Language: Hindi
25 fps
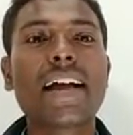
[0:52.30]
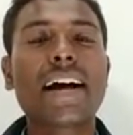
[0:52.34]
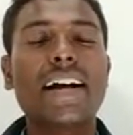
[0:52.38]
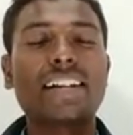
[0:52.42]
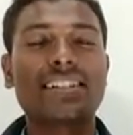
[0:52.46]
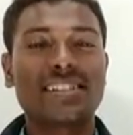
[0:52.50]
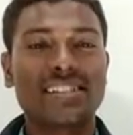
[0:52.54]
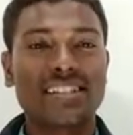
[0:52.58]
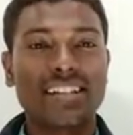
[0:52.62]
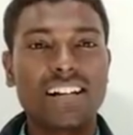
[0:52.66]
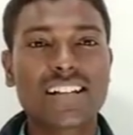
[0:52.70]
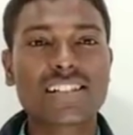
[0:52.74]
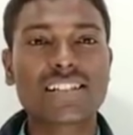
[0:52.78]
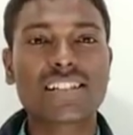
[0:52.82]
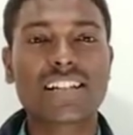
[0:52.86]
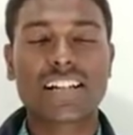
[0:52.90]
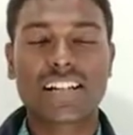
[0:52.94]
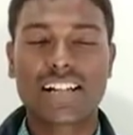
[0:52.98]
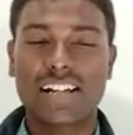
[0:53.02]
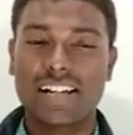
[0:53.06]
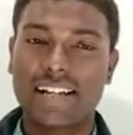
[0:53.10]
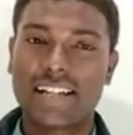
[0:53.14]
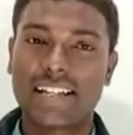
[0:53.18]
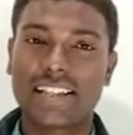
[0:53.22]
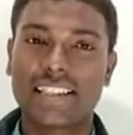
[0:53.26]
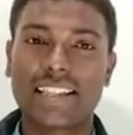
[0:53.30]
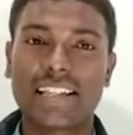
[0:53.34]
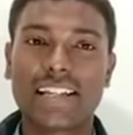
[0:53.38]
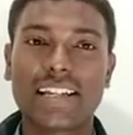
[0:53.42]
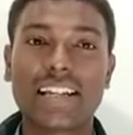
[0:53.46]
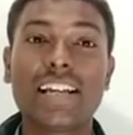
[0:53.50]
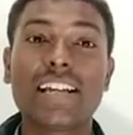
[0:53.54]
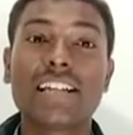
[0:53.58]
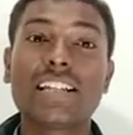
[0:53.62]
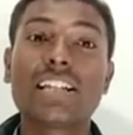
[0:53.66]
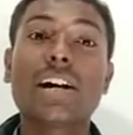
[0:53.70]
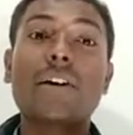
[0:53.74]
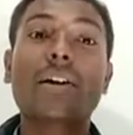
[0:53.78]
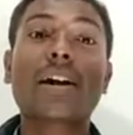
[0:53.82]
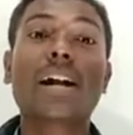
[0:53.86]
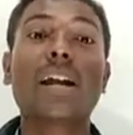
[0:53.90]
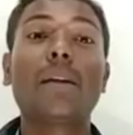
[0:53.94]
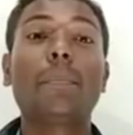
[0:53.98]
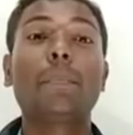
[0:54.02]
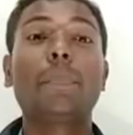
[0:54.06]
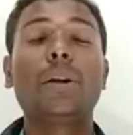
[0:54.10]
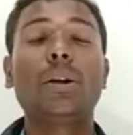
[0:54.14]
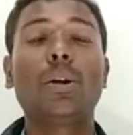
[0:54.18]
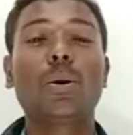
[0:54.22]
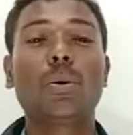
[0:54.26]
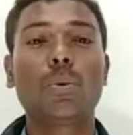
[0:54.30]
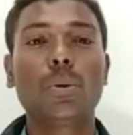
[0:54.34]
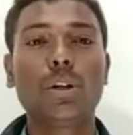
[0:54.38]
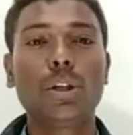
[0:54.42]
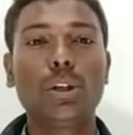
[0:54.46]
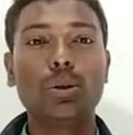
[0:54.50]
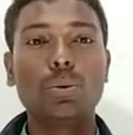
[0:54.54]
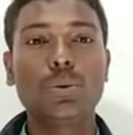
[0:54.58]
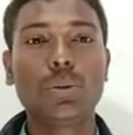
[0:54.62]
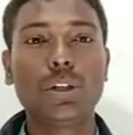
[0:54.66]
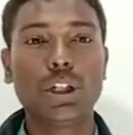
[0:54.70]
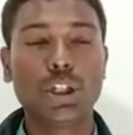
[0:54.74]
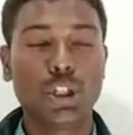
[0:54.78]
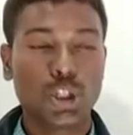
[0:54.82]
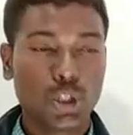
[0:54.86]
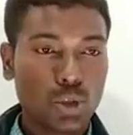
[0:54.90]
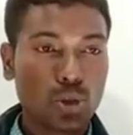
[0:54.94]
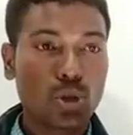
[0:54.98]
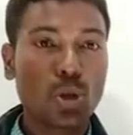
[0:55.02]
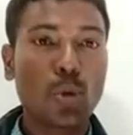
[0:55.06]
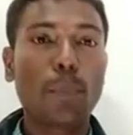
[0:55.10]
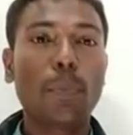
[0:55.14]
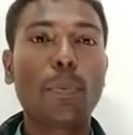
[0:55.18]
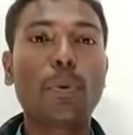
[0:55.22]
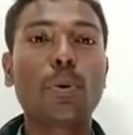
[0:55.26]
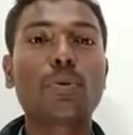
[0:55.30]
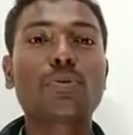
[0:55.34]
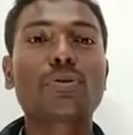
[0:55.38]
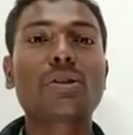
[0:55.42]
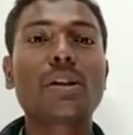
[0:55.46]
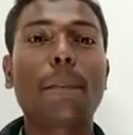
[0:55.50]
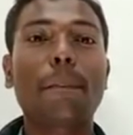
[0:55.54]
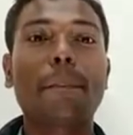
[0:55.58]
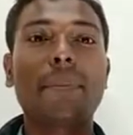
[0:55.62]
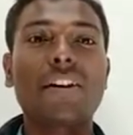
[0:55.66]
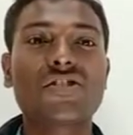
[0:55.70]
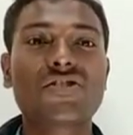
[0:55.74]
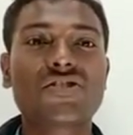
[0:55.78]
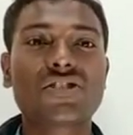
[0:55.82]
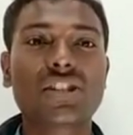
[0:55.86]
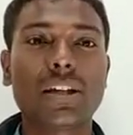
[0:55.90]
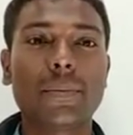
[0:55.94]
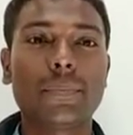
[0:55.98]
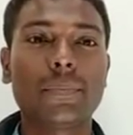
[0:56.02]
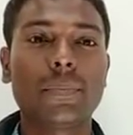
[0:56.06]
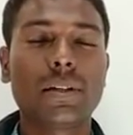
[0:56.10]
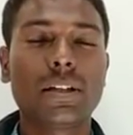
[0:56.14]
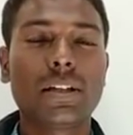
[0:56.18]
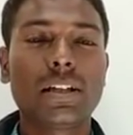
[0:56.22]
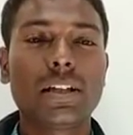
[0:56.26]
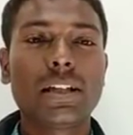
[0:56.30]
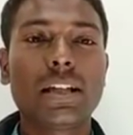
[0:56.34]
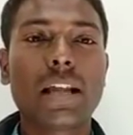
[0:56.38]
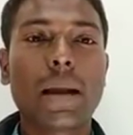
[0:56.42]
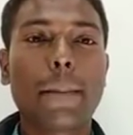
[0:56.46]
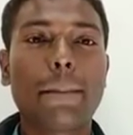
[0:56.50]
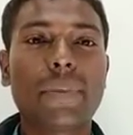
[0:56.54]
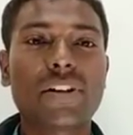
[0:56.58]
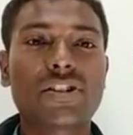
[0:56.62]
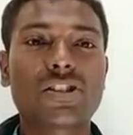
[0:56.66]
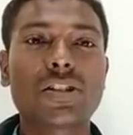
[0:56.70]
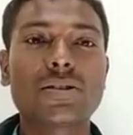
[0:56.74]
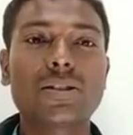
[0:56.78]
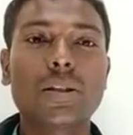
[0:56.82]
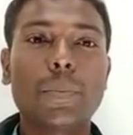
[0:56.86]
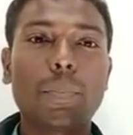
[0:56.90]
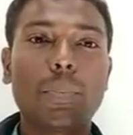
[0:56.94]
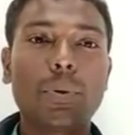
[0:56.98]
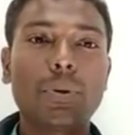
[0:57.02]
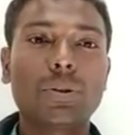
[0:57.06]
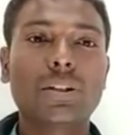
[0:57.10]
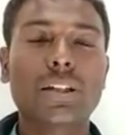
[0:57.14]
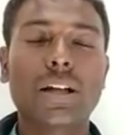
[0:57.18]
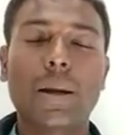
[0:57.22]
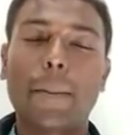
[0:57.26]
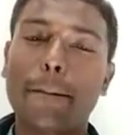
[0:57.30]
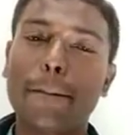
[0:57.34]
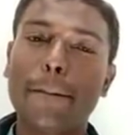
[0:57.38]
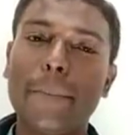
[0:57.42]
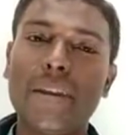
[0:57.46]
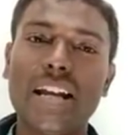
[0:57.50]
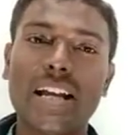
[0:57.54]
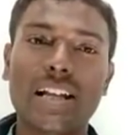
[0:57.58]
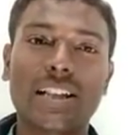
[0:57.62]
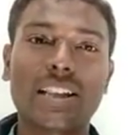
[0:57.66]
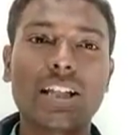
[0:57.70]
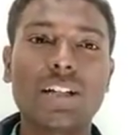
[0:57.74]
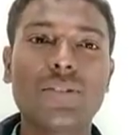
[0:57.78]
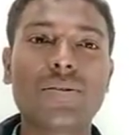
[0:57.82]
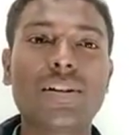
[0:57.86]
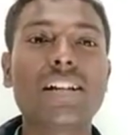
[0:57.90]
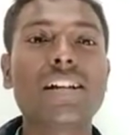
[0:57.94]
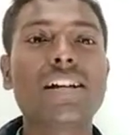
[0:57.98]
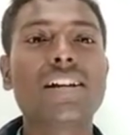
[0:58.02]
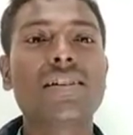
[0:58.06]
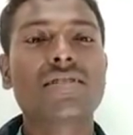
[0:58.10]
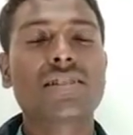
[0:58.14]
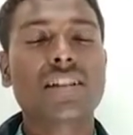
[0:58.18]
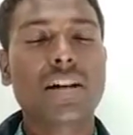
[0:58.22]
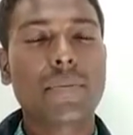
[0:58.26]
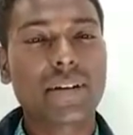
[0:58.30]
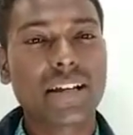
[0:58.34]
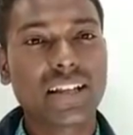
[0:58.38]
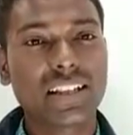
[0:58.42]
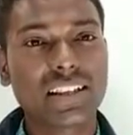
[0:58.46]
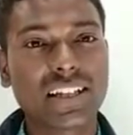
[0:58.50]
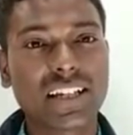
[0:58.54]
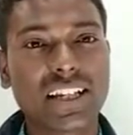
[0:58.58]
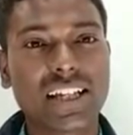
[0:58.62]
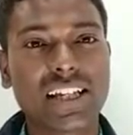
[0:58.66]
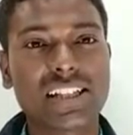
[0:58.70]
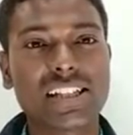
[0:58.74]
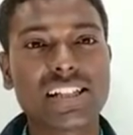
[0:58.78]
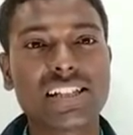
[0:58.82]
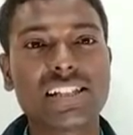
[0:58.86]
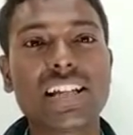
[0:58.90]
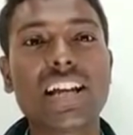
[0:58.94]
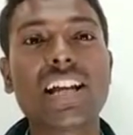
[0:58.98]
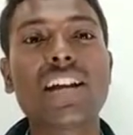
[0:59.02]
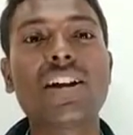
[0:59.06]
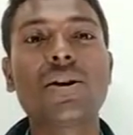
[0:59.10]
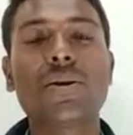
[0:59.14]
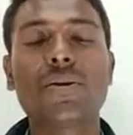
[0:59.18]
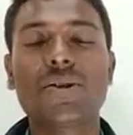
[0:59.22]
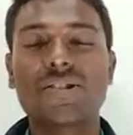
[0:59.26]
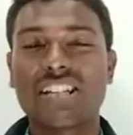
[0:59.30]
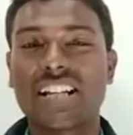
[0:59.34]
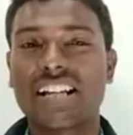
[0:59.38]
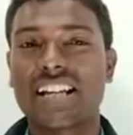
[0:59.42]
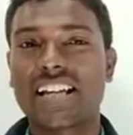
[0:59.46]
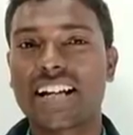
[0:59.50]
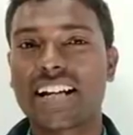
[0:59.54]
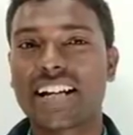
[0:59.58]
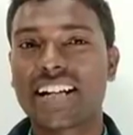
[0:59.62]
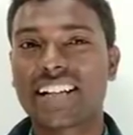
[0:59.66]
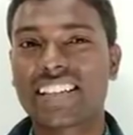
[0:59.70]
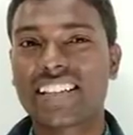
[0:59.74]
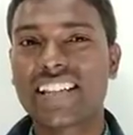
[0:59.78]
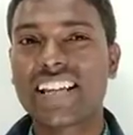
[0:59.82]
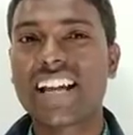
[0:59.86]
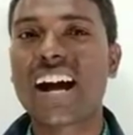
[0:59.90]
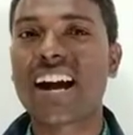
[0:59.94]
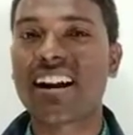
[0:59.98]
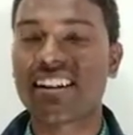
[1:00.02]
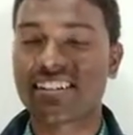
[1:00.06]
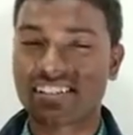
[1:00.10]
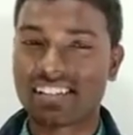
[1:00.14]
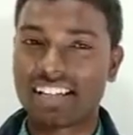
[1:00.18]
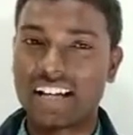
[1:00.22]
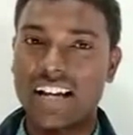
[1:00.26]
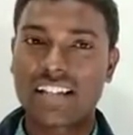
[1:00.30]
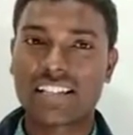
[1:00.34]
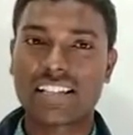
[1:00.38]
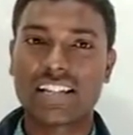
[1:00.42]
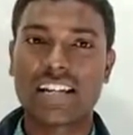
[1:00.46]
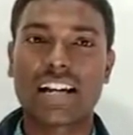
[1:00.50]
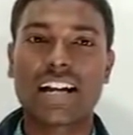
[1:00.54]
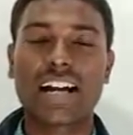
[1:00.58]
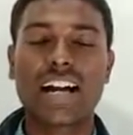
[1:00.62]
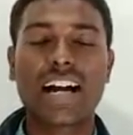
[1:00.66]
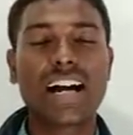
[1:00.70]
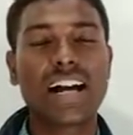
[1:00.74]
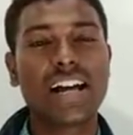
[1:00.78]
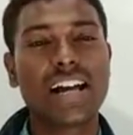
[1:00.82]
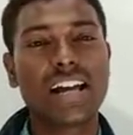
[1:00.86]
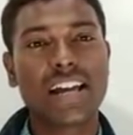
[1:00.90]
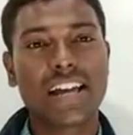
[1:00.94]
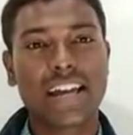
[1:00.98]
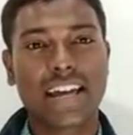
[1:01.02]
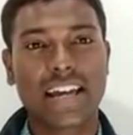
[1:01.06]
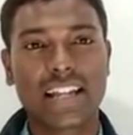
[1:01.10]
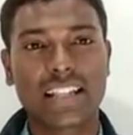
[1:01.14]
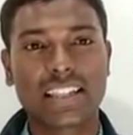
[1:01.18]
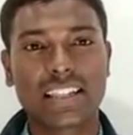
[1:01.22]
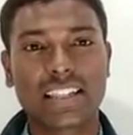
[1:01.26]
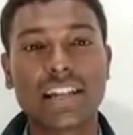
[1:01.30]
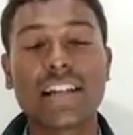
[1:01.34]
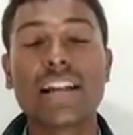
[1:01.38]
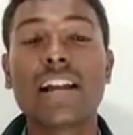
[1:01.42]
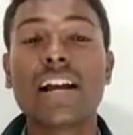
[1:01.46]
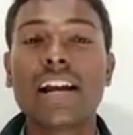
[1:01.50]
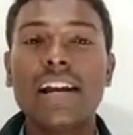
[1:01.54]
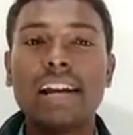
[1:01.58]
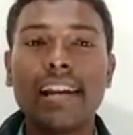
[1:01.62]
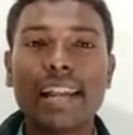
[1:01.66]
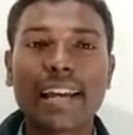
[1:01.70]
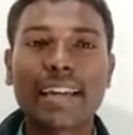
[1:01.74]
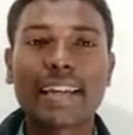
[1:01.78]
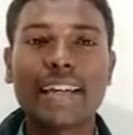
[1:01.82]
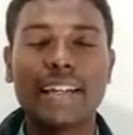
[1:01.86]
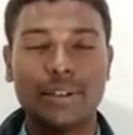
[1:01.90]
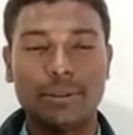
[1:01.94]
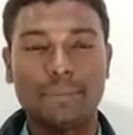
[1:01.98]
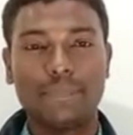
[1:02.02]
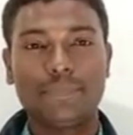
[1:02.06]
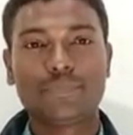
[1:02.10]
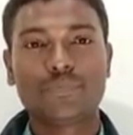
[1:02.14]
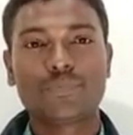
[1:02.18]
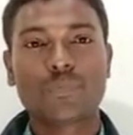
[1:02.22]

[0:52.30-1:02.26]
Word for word: अक्षांश रेखा कहते हैं या काल्पनिक कोणी दूरी जो पूर्व से पश्चिम या पश्चिम से पूर्व तरफ मिलाते हुए समानांतर खींची जाए उसे क्या कहते हैं अक्षांश रेखा कहते हैं लेकिन